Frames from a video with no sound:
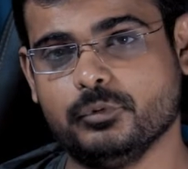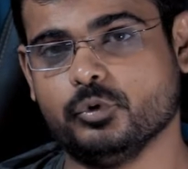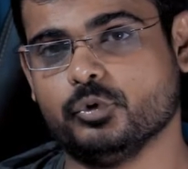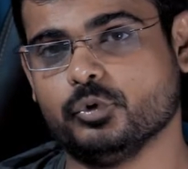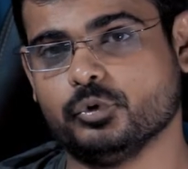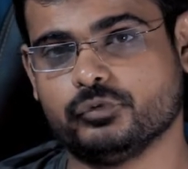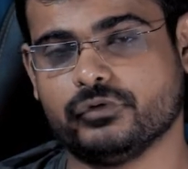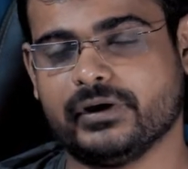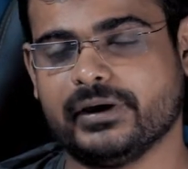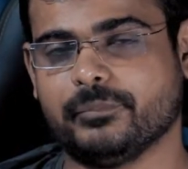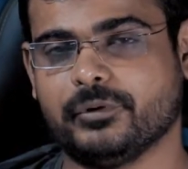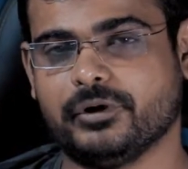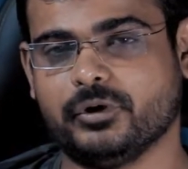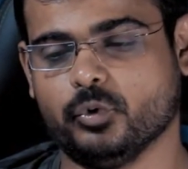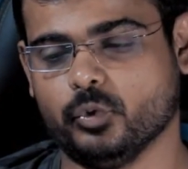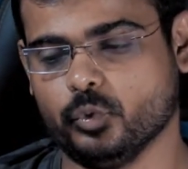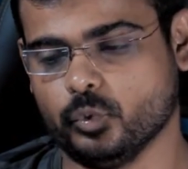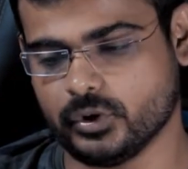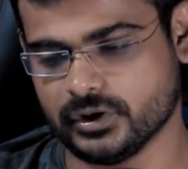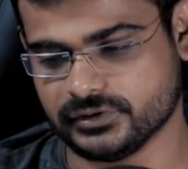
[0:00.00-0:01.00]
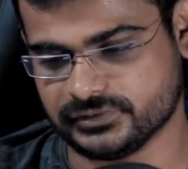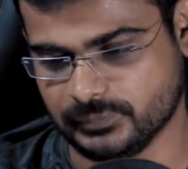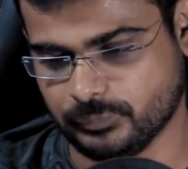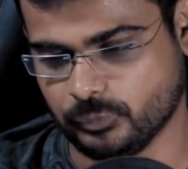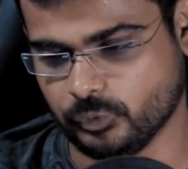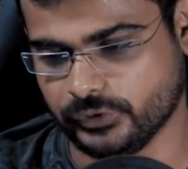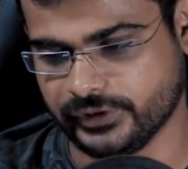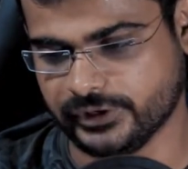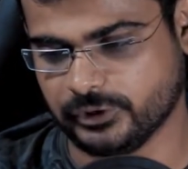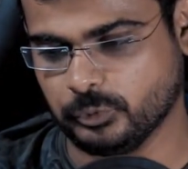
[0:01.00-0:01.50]
ब्लूटूथ फाइव पॉइंट ओ का
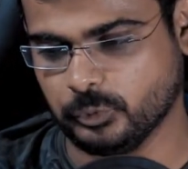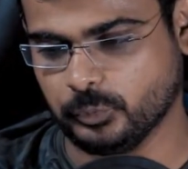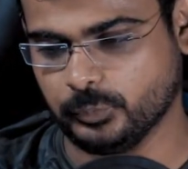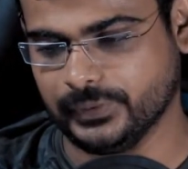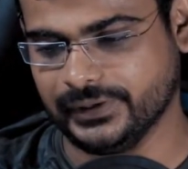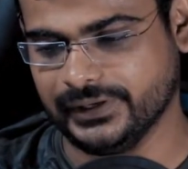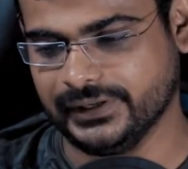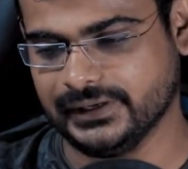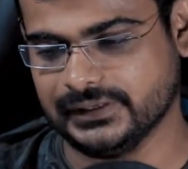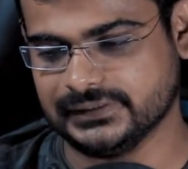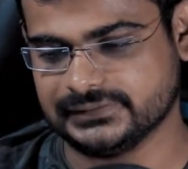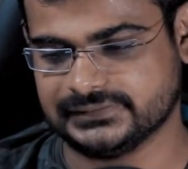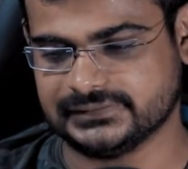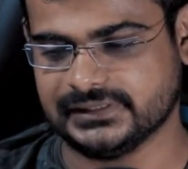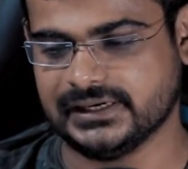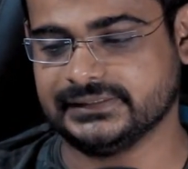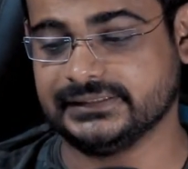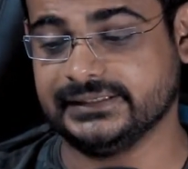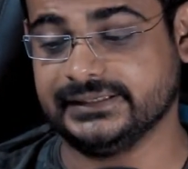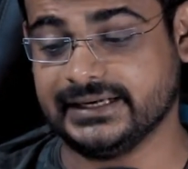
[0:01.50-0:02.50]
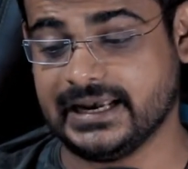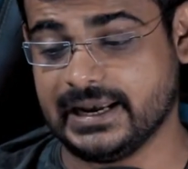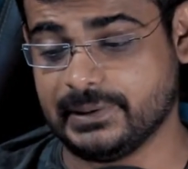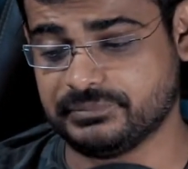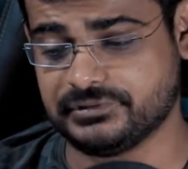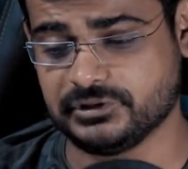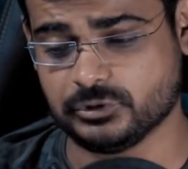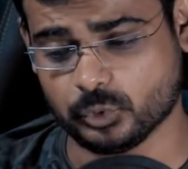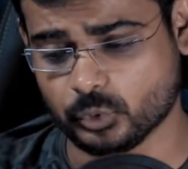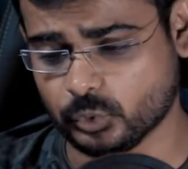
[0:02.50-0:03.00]
सपोर्ट देखने को मिलेगा साथ ही टाइप
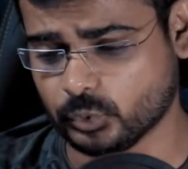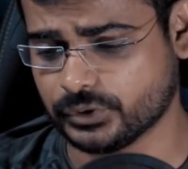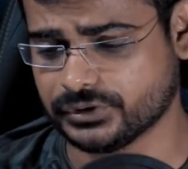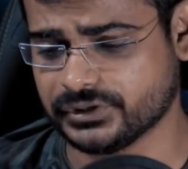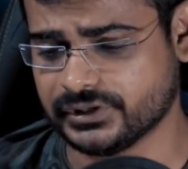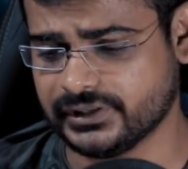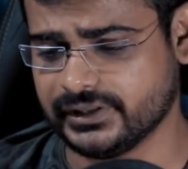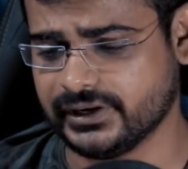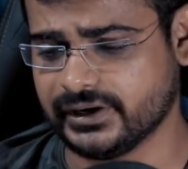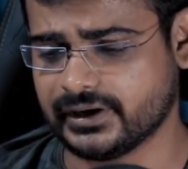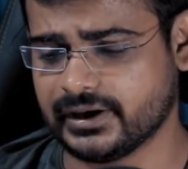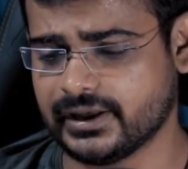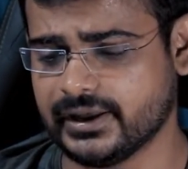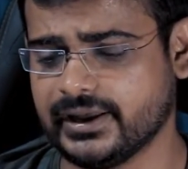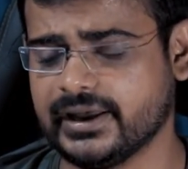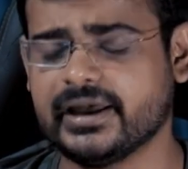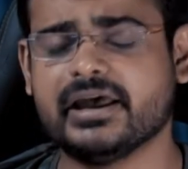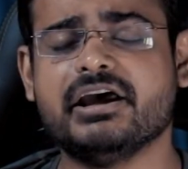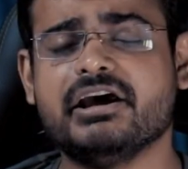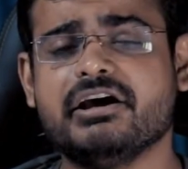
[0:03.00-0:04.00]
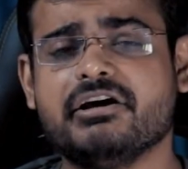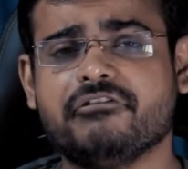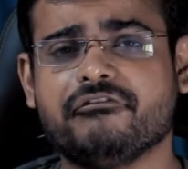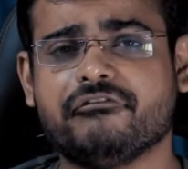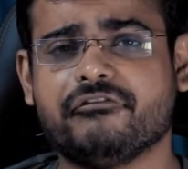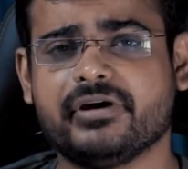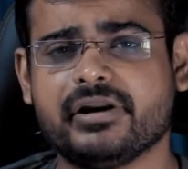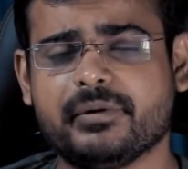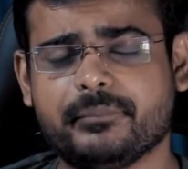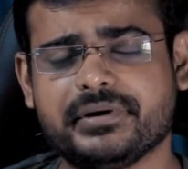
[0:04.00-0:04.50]
सी दोनों के अंदर दे रखा है
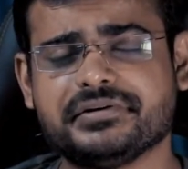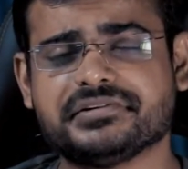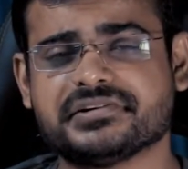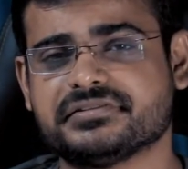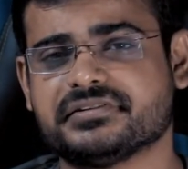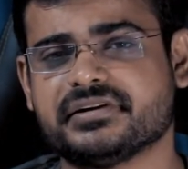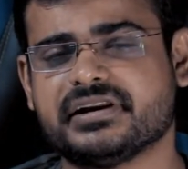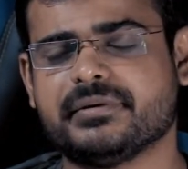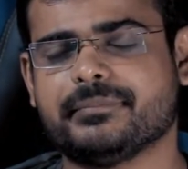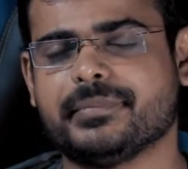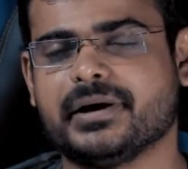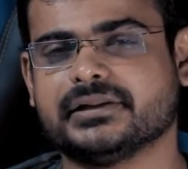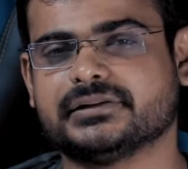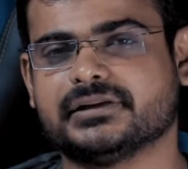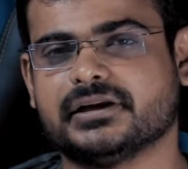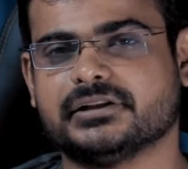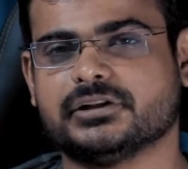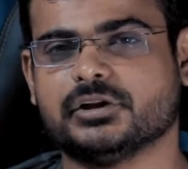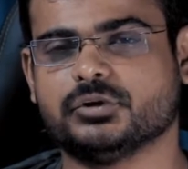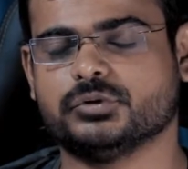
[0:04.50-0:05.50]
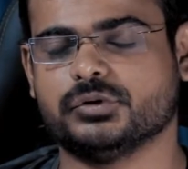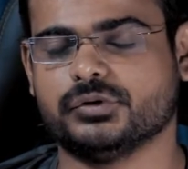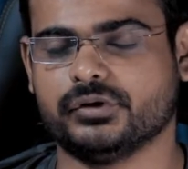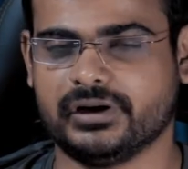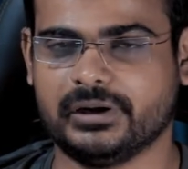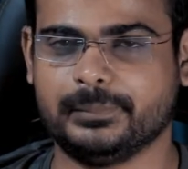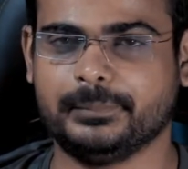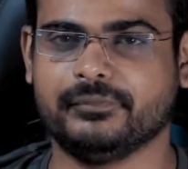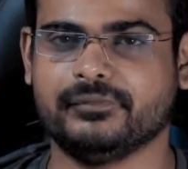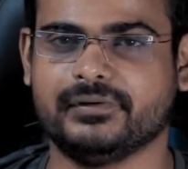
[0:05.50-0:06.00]
फिंगरप्रिंट सेंसर की बात करता हूँ तो
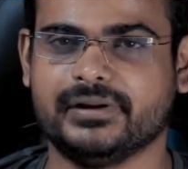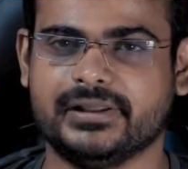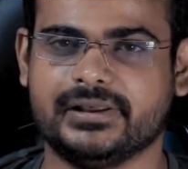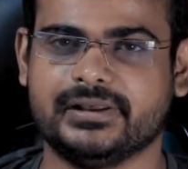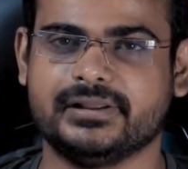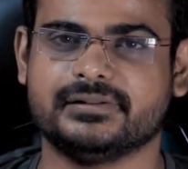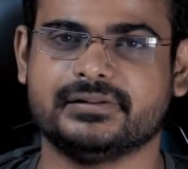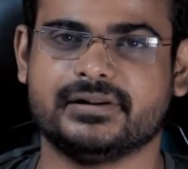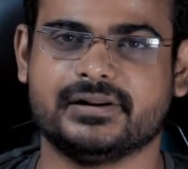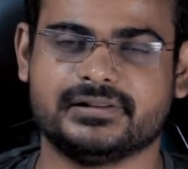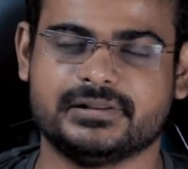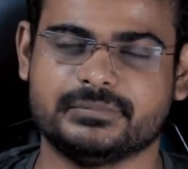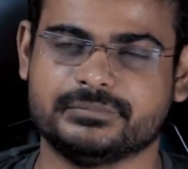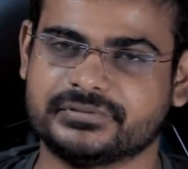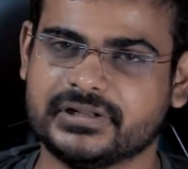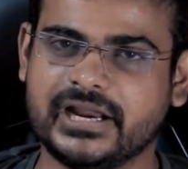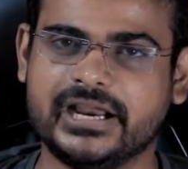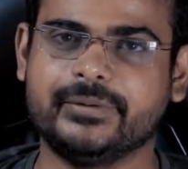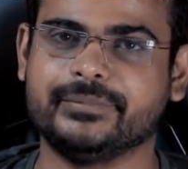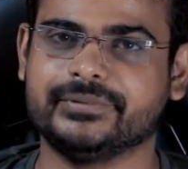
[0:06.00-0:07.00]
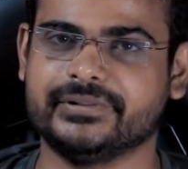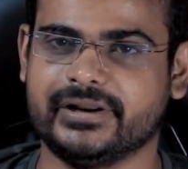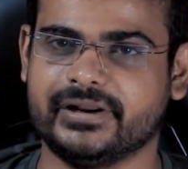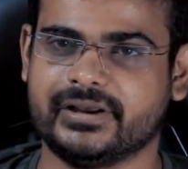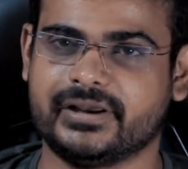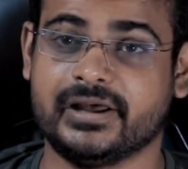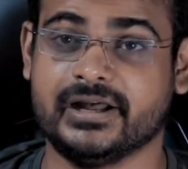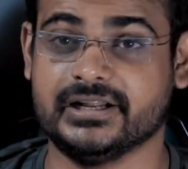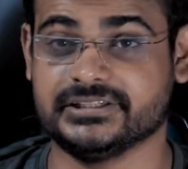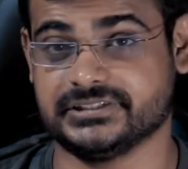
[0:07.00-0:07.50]
रियलमी वाले के अंदर एकदम साइड में दे
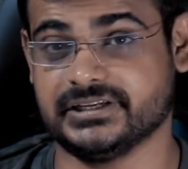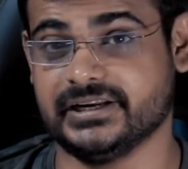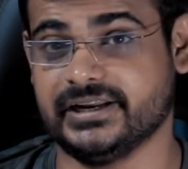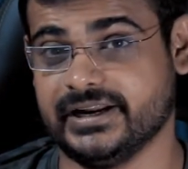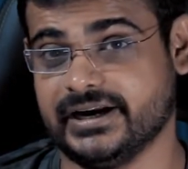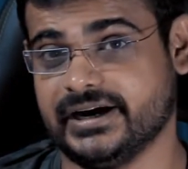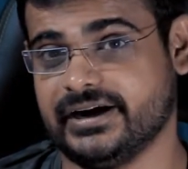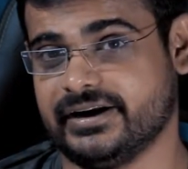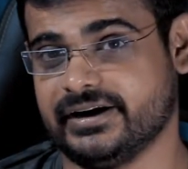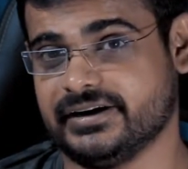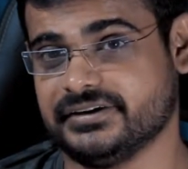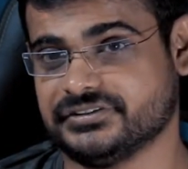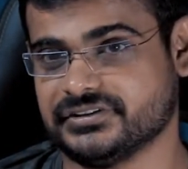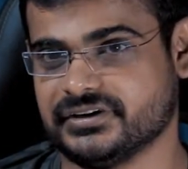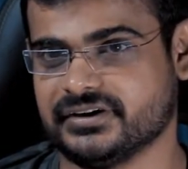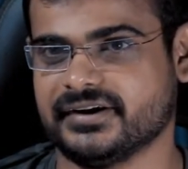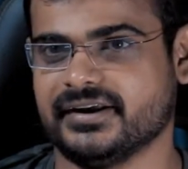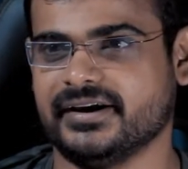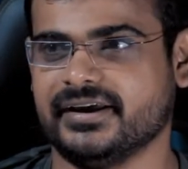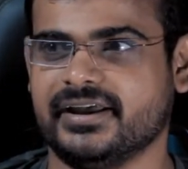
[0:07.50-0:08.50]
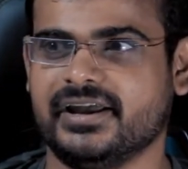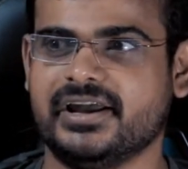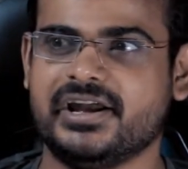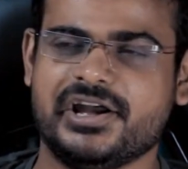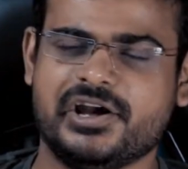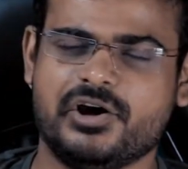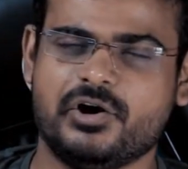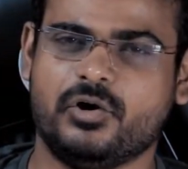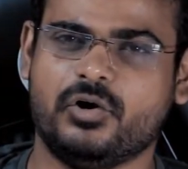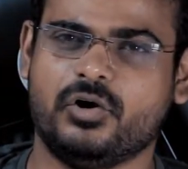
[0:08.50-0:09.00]
रखा है आजकल नया ट्रेंड चल रहा है
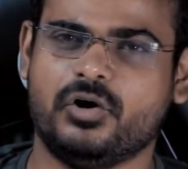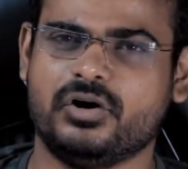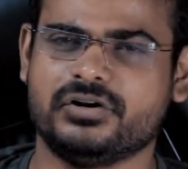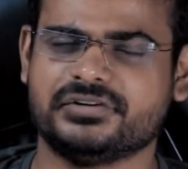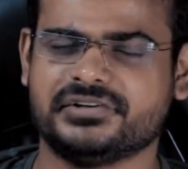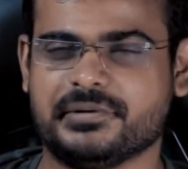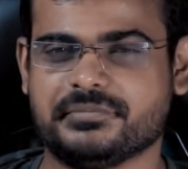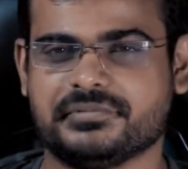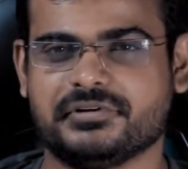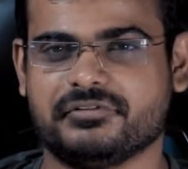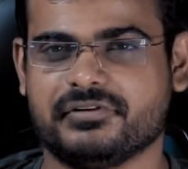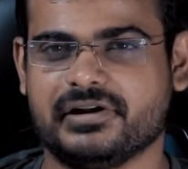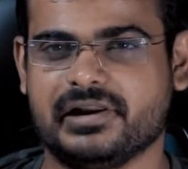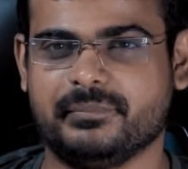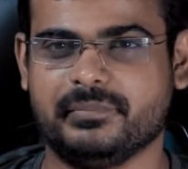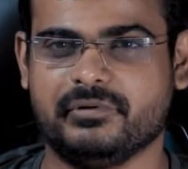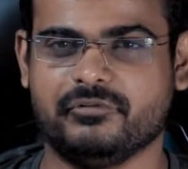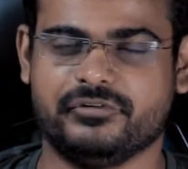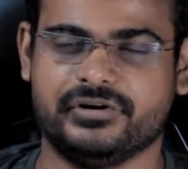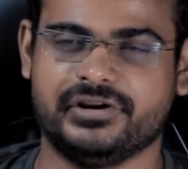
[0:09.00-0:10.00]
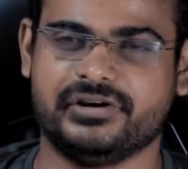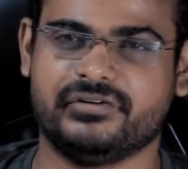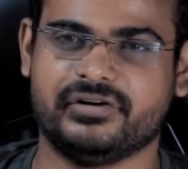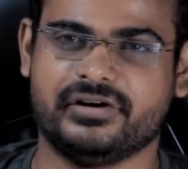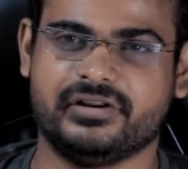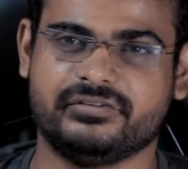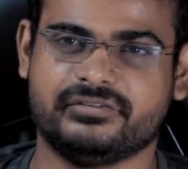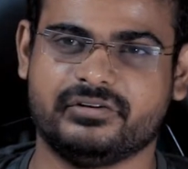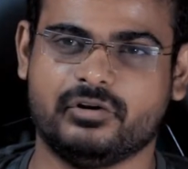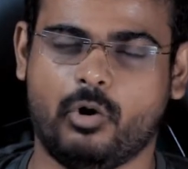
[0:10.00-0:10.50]
और सैमसंग वाले में वही
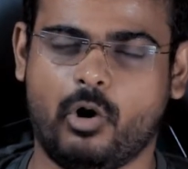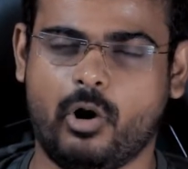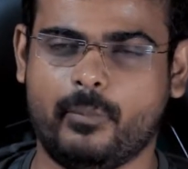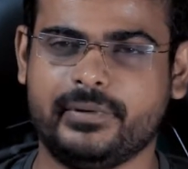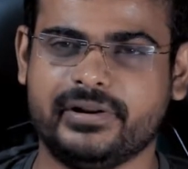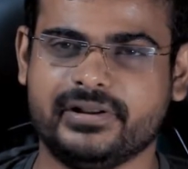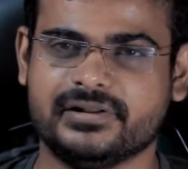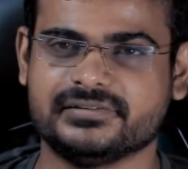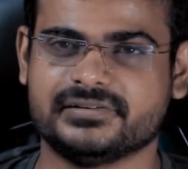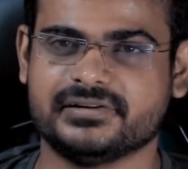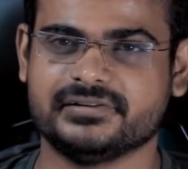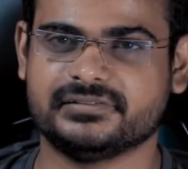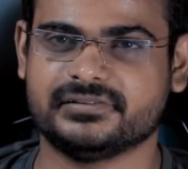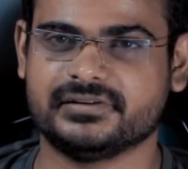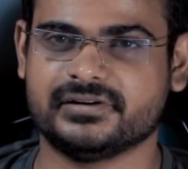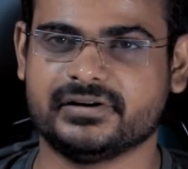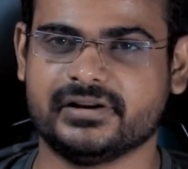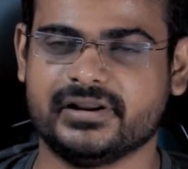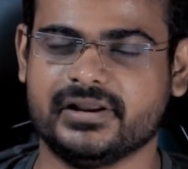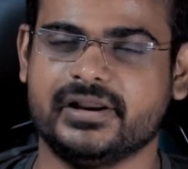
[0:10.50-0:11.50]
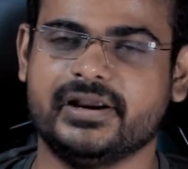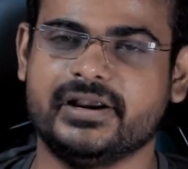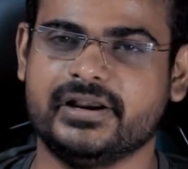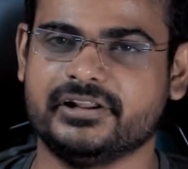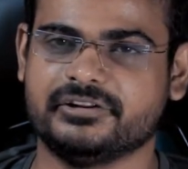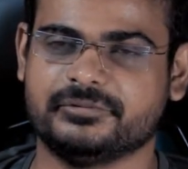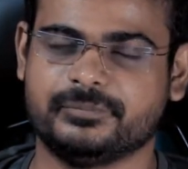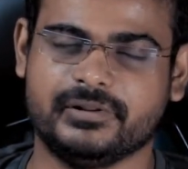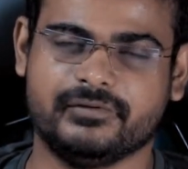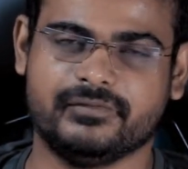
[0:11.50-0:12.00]
ट्रेडिशनल ऑप्टिकल सेंसर एंड
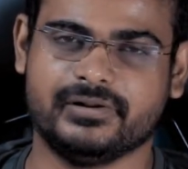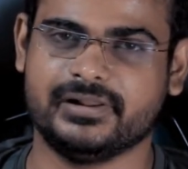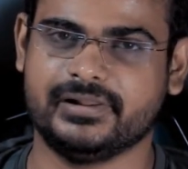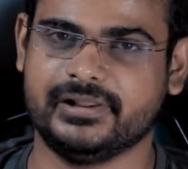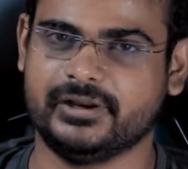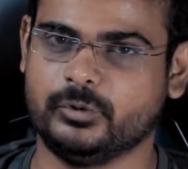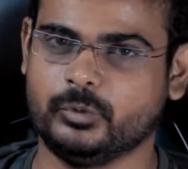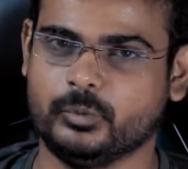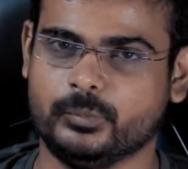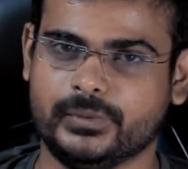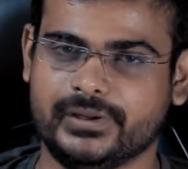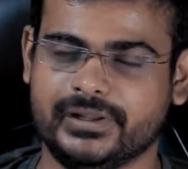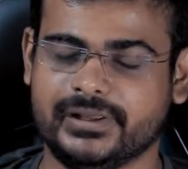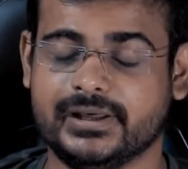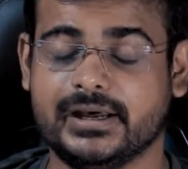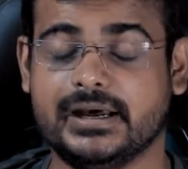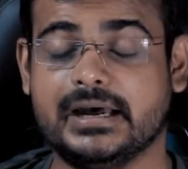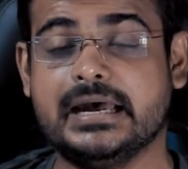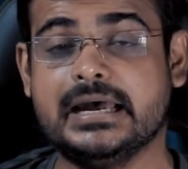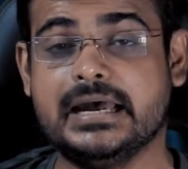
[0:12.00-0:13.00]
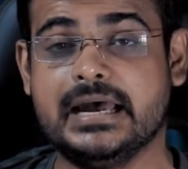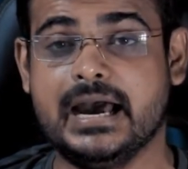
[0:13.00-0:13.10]
डिस्प्ले वाला देखने को मिलेगा